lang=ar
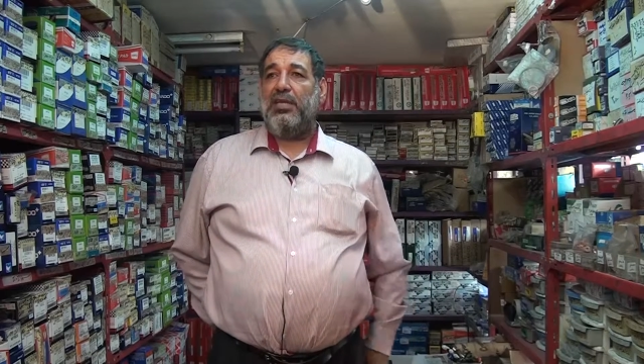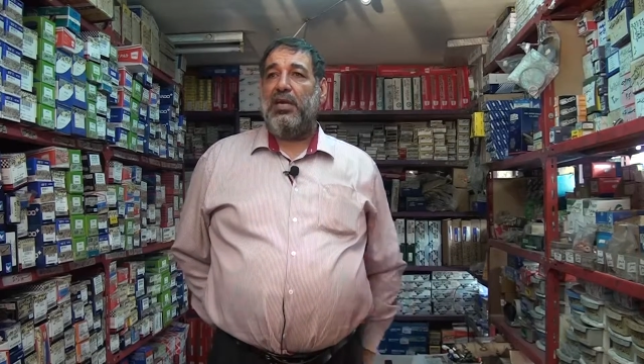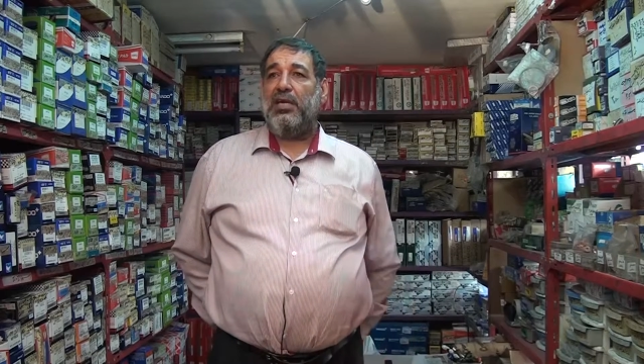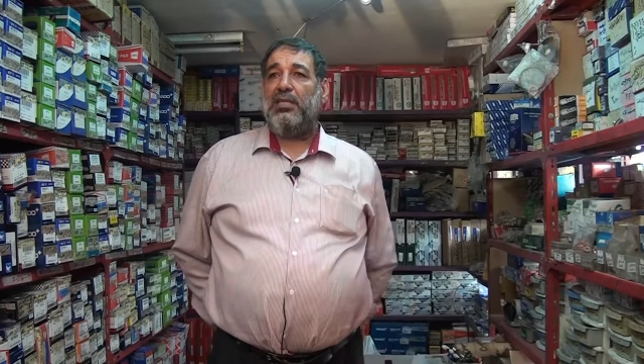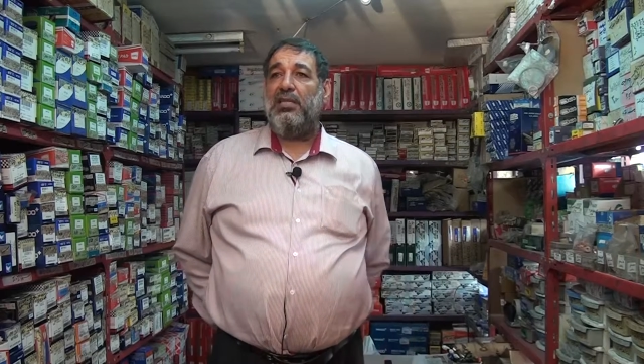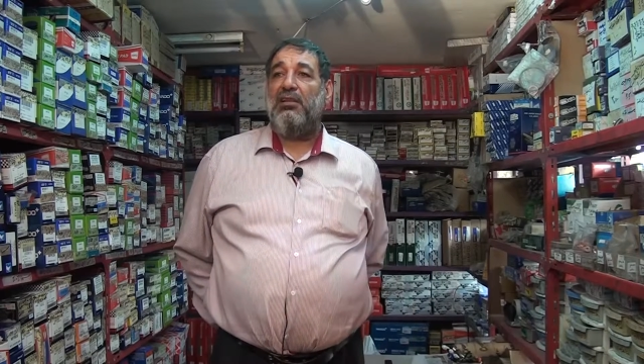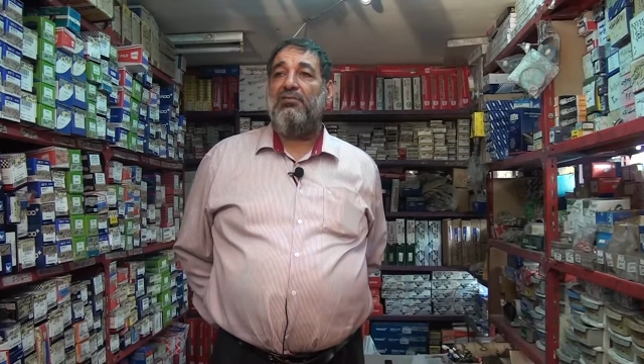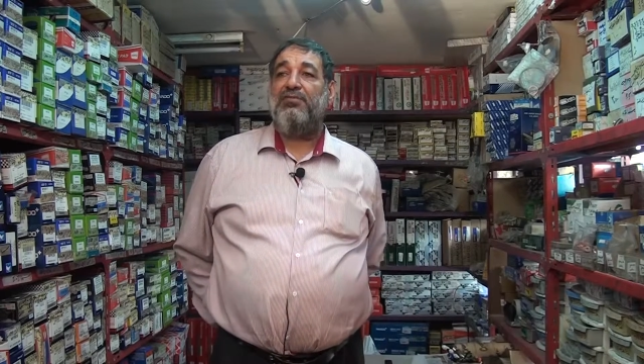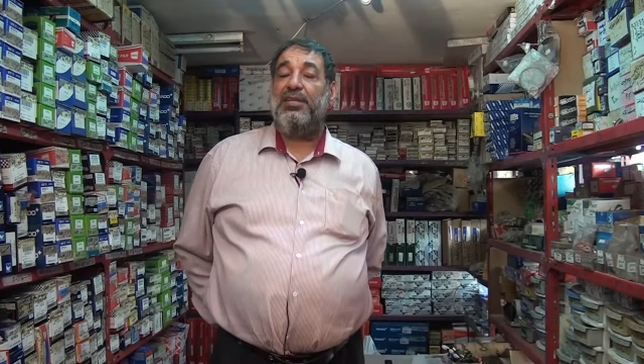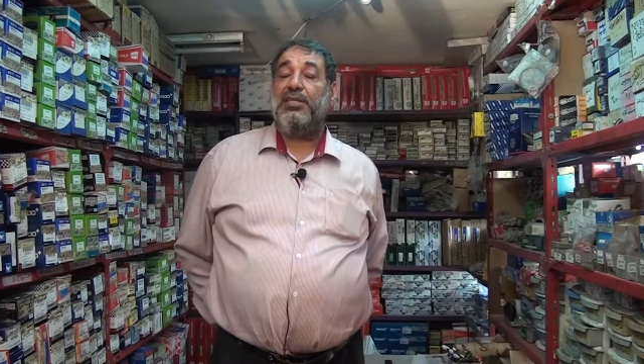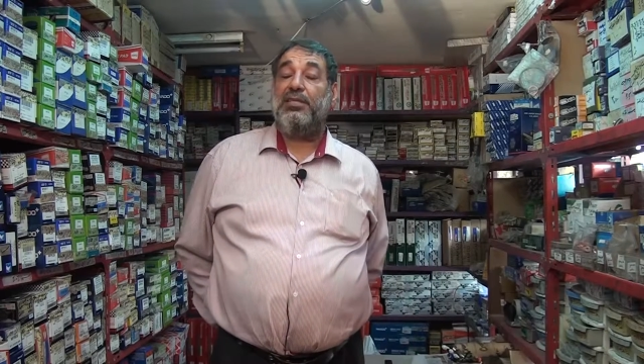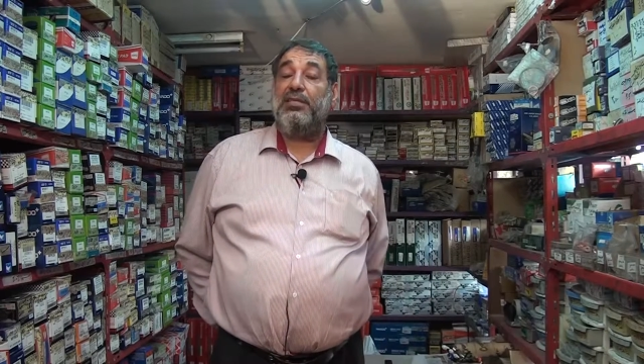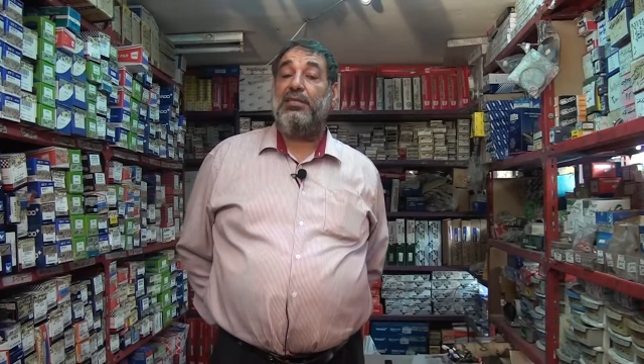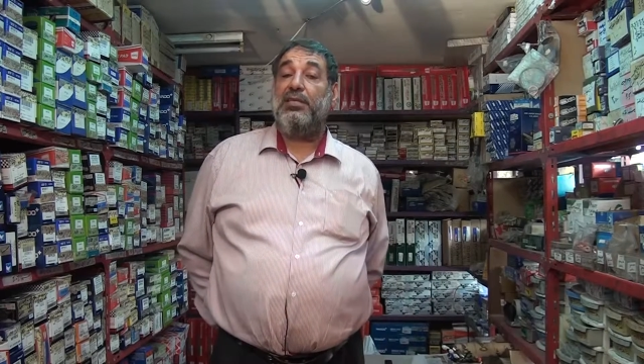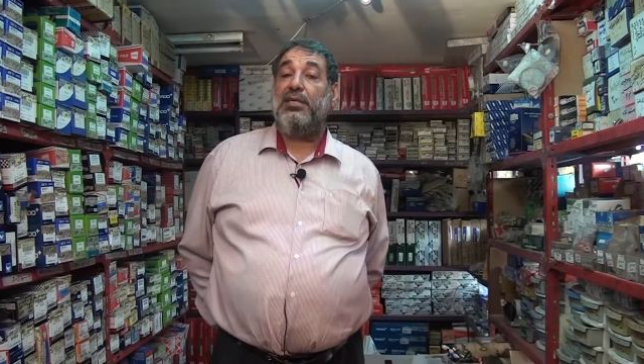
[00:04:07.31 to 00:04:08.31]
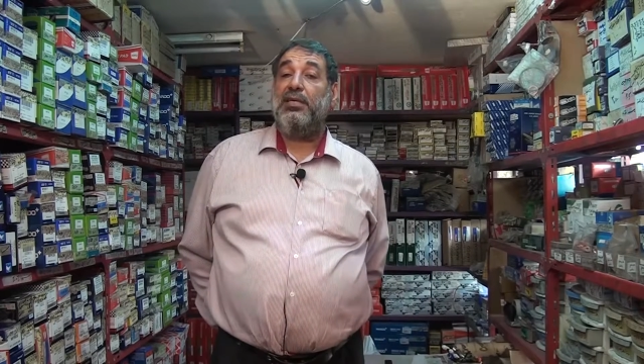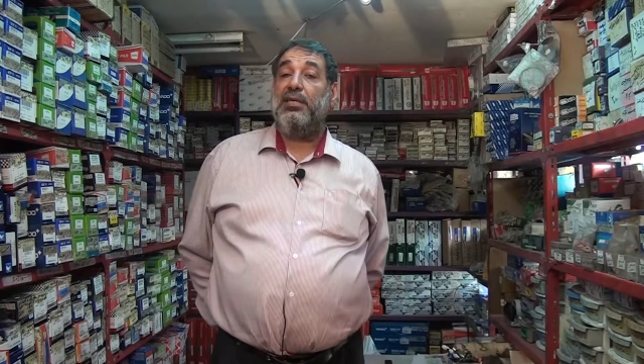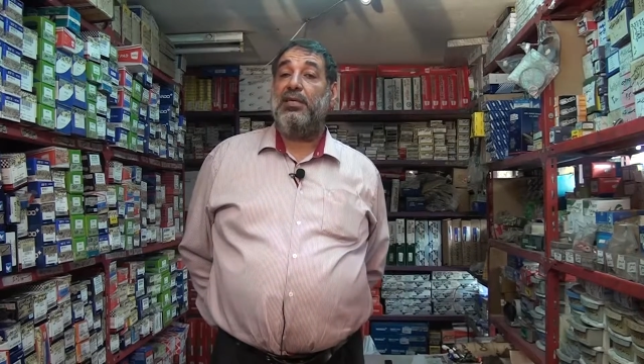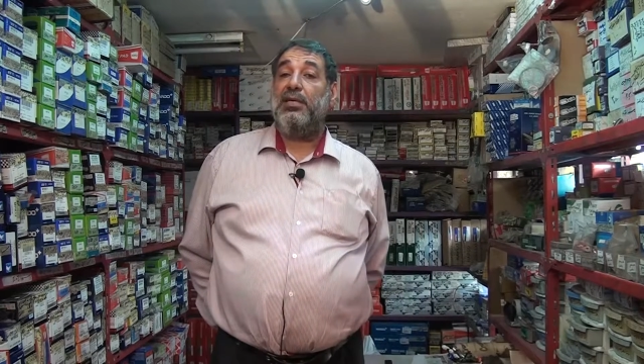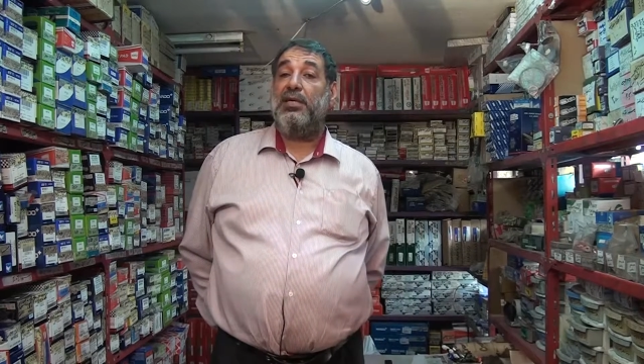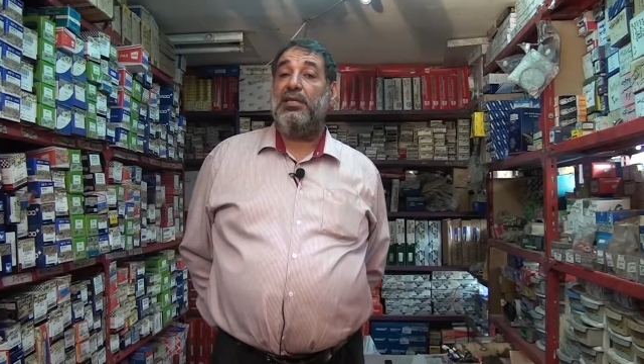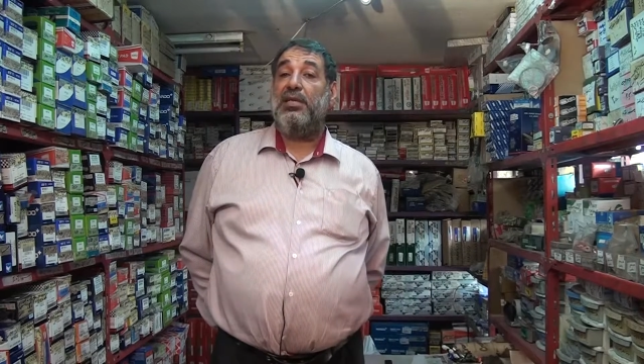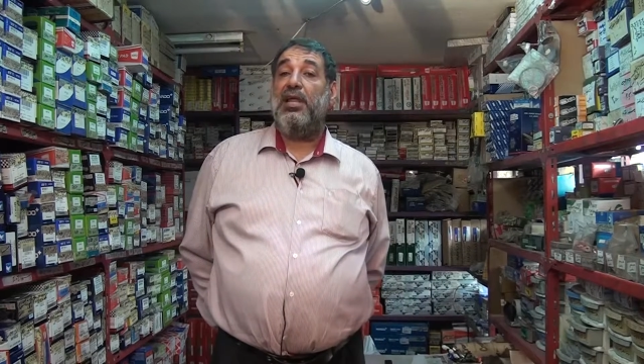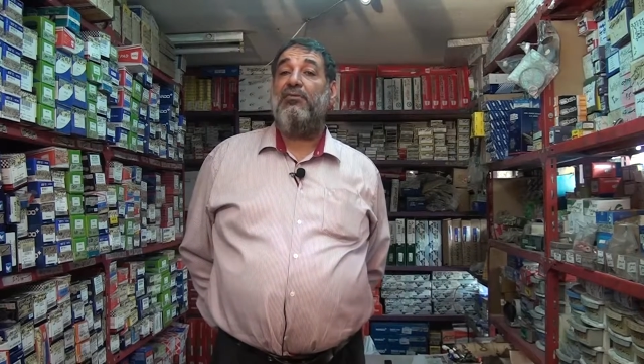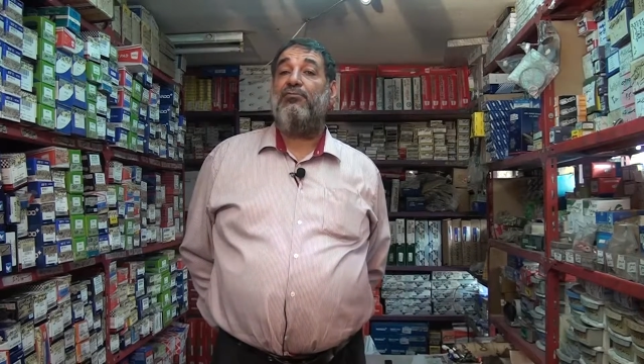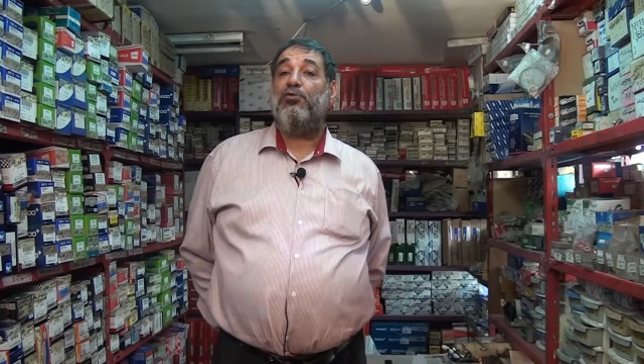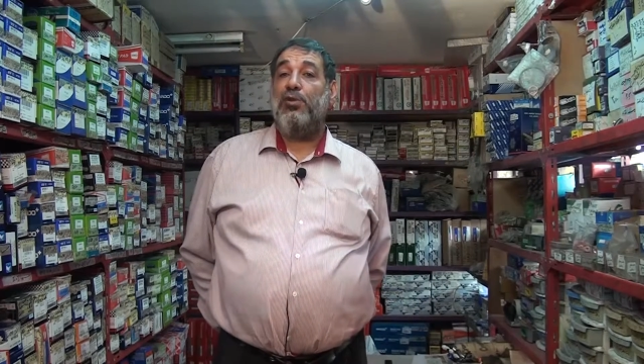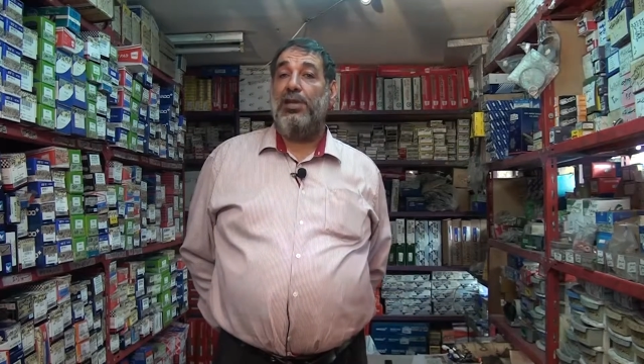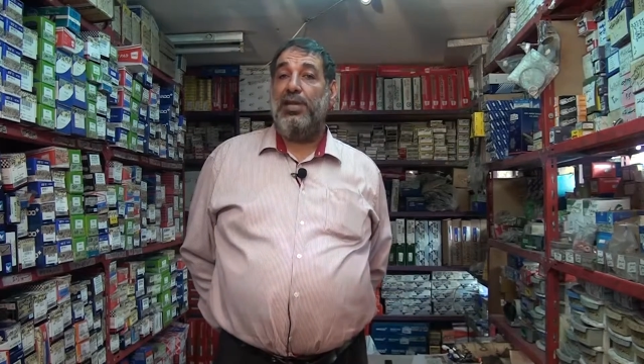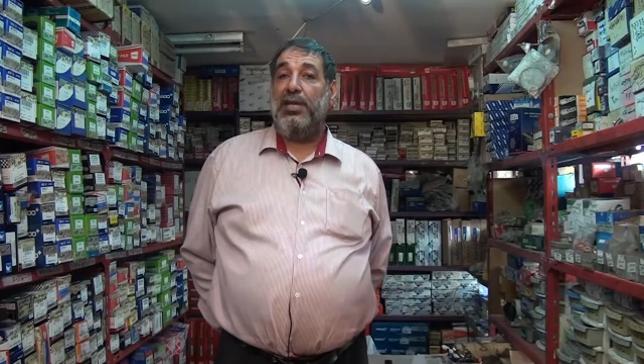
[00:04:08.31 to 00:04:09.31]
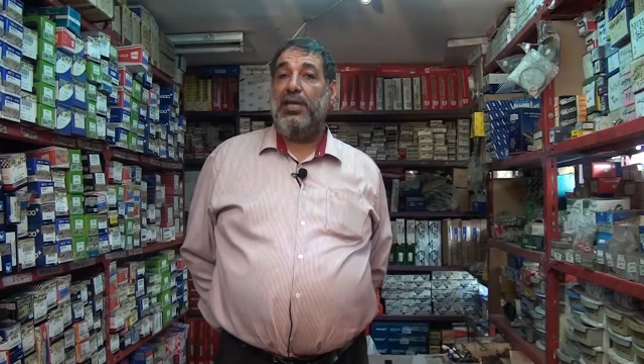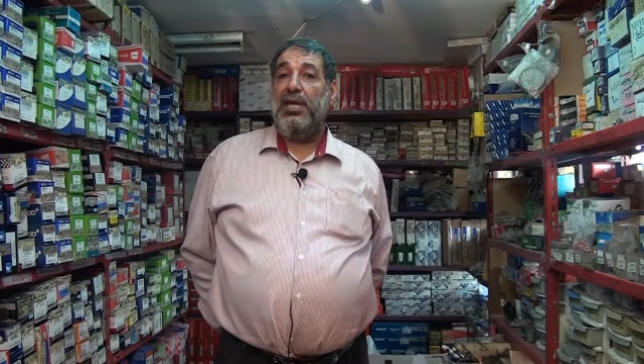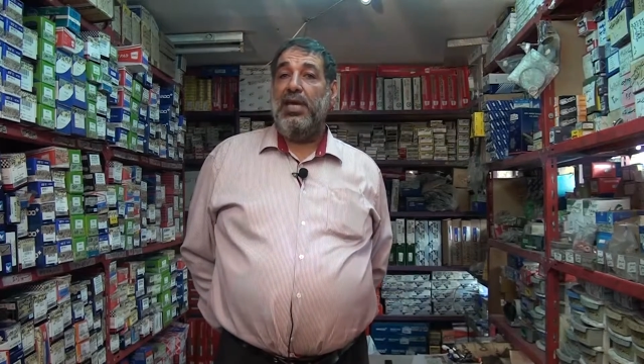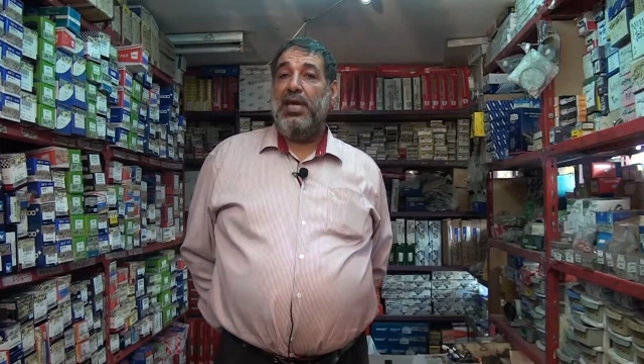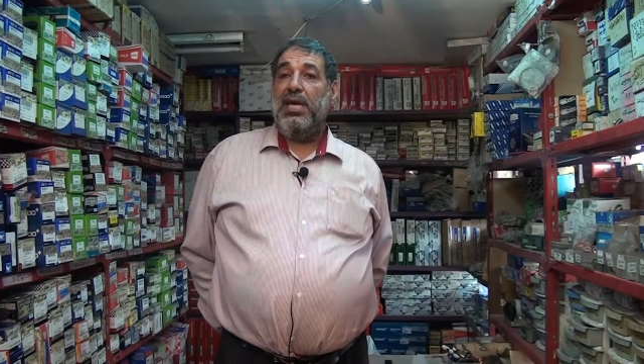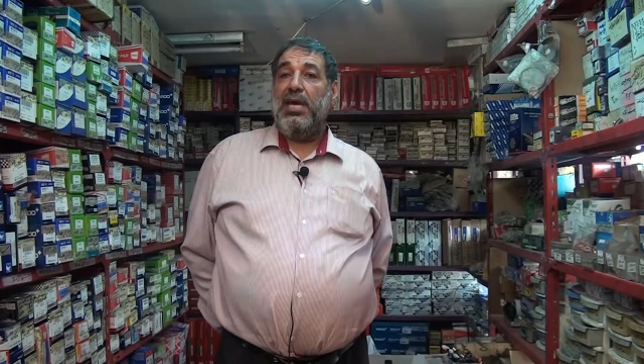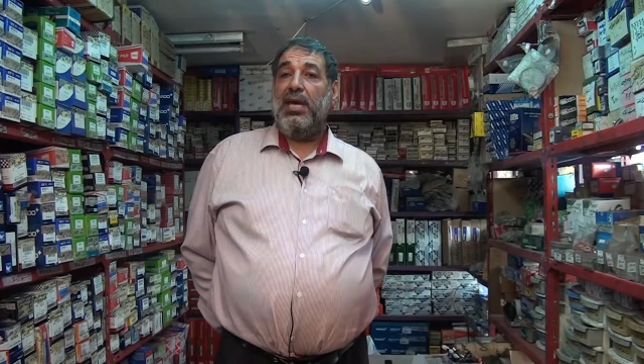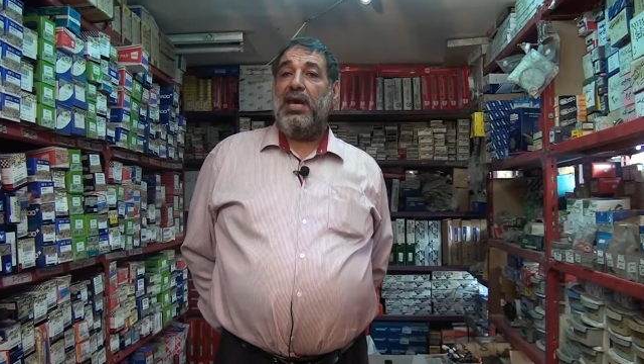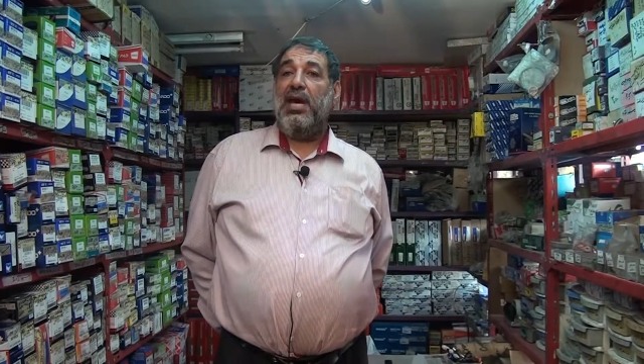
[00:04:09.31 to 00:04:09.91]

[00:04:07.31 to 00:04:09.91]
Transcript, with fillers: اختلفت اختلاف كلي نعم.